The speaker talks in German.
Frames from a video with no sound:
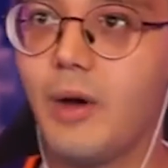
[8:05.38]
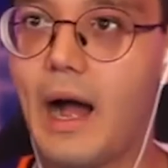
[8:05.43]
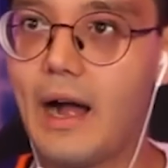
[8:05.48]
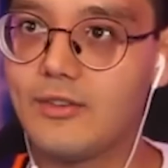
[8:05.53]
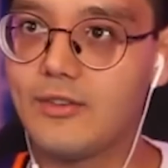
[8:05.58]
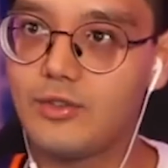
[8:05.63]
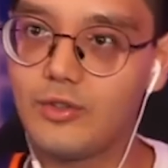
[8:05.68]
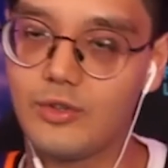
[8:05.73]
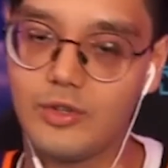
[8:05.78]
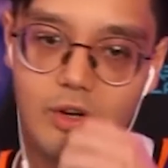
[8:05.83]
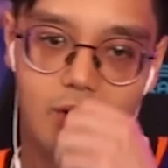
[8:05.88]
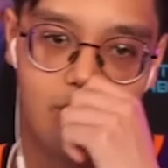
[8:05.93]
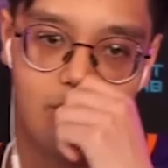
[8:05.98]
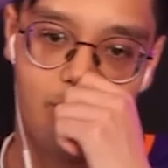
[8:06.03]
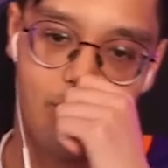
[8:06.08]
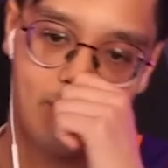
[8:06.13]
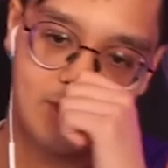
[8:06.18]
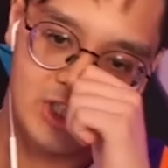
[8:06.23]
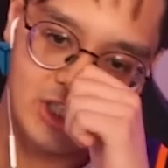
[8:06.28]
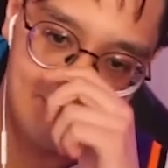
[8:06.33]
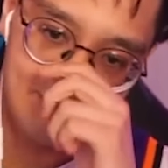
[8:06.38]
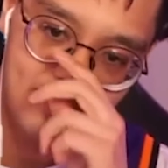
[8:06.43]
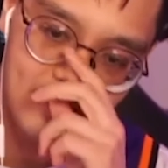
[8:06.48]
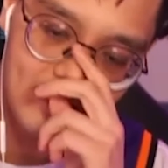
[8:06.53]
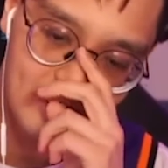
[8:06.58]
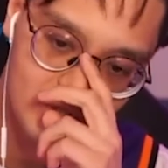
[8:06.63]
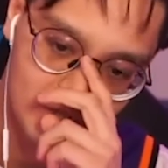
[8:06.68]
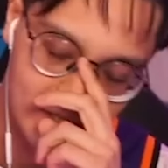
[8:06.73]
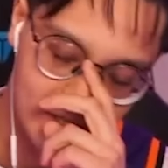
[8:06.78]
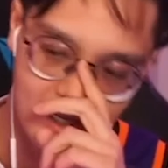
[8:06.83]
also watch ich mir
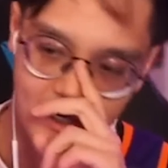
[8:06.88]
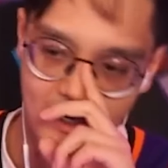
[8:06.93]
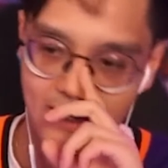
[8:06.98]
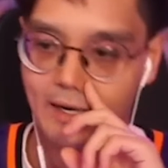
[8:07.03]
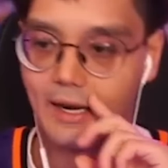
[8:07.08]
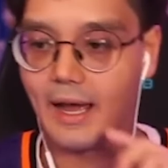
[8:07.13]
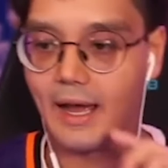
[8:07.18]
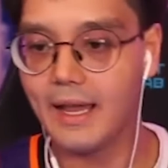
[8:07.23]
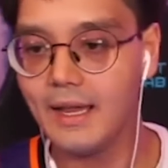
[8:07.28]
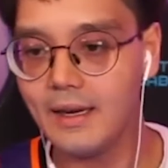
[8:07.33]
das schnell rein